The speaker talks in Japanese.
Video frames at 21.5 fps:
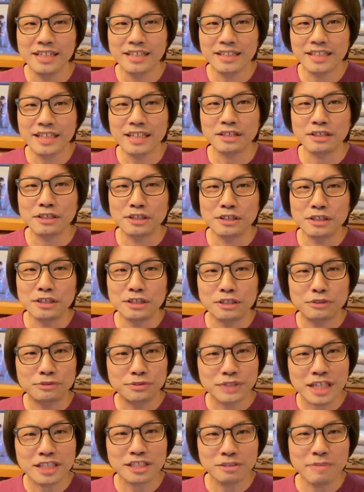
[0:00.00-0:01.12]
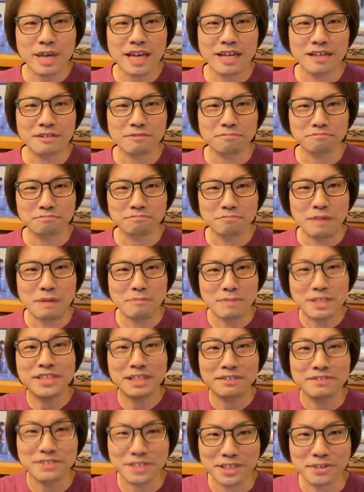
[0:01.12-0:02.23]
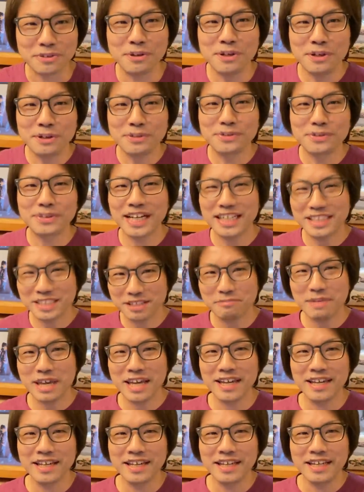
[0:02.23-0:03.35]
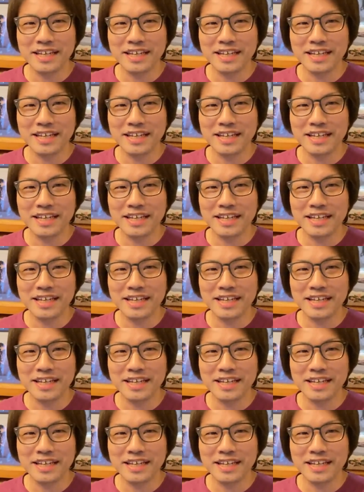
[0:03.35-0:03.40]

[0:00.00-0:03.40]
で、ふたつめ、まあみっつあるんですけど、ふたつめ、